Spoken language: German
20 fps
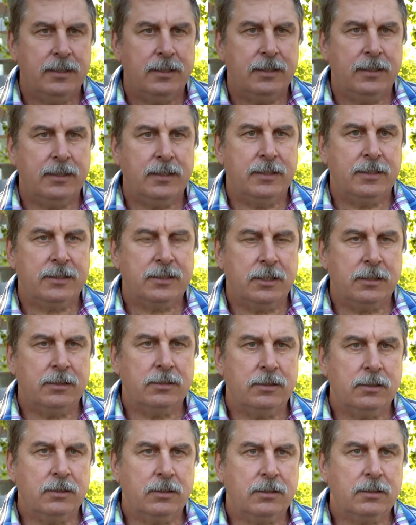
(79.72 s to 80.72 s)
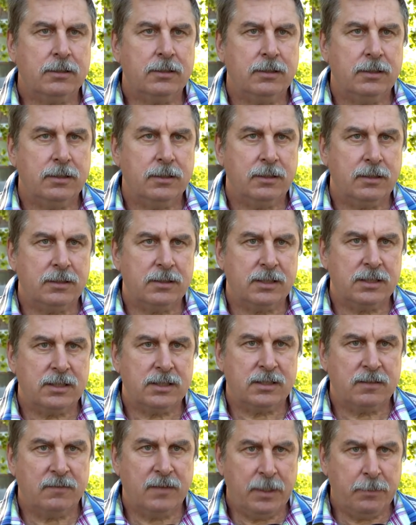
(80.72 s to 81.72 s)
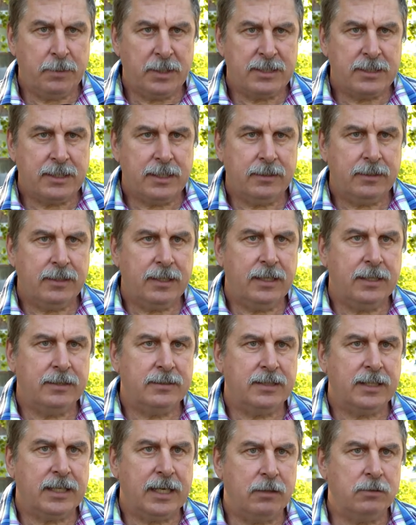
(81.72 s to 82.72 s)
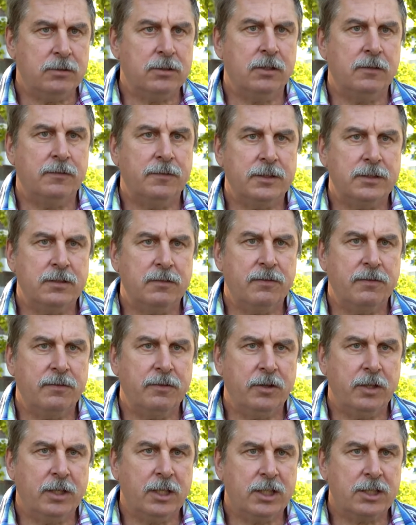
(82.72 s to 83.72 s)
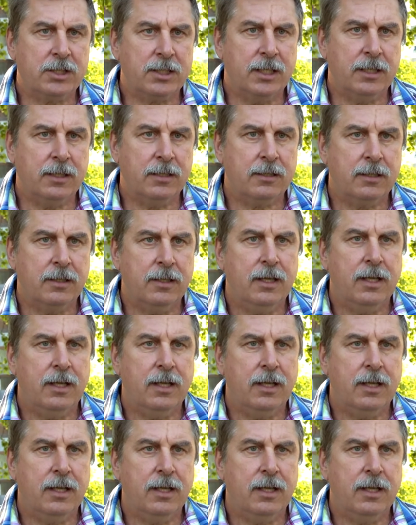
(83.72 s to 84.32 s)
äh, Standort, das ist das WBZ, die haben sich auch sofort zur Verfügung gestellt,